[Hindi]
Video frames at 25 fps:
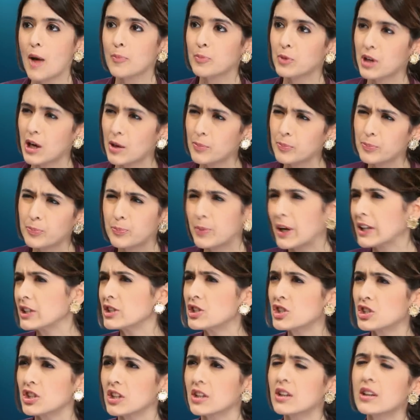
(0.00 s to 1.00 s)
आपका
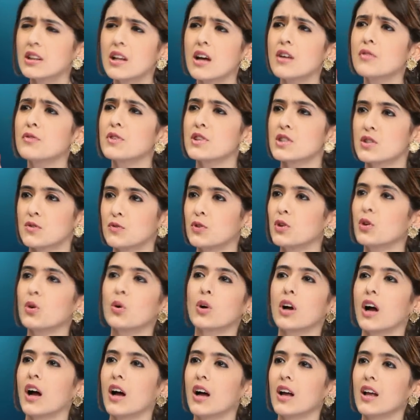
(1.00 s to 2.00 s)
पंच इतना फिस्टफुल
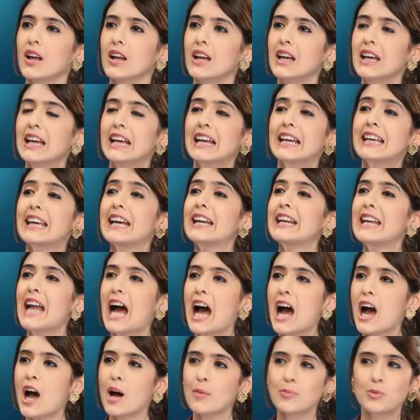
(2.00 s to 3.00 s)
होगा कि ना
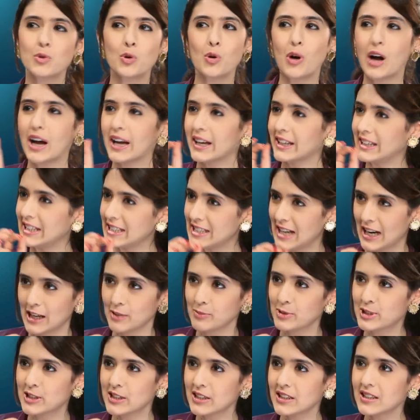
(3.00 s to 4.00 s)
आपको आएगी
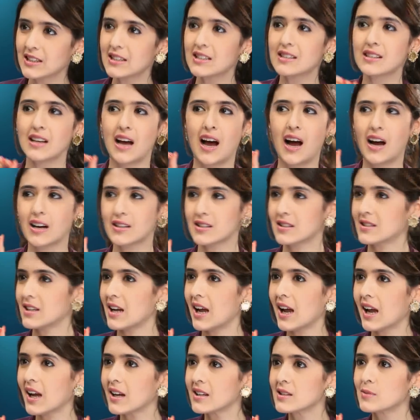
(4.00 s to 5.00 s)
डायबिटीज़ हार्ट
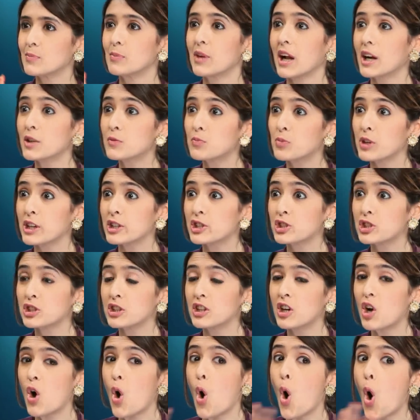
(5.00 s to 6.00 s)
अटैक्स ब्लड
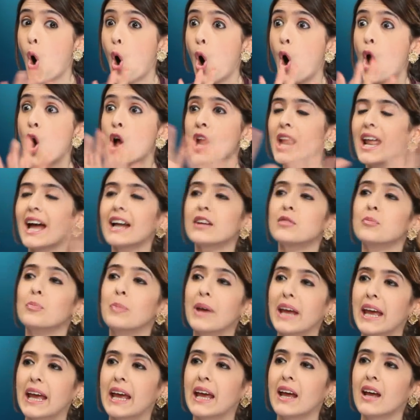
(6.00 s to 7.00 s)
प्रेशर ऑल एट
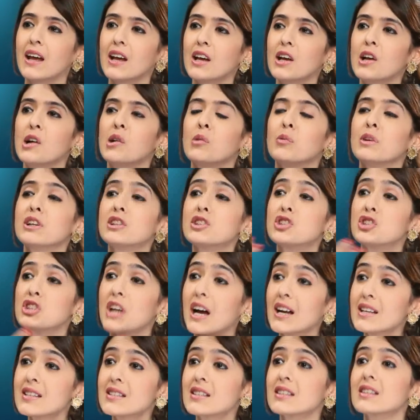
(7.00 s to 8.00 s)
बे विद
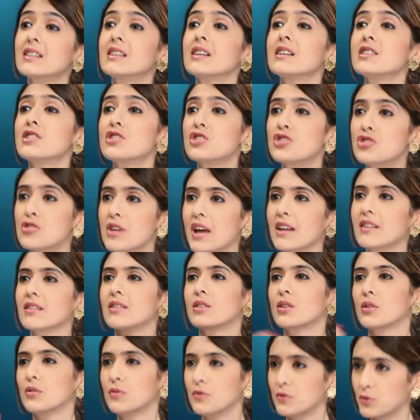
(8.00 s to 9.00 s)
जस्ट द
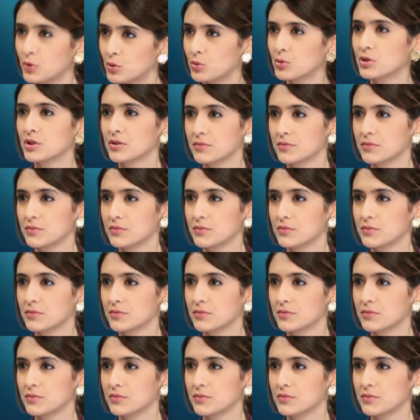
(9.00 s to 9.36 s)
स्ट्रेंथ ऑफ फूड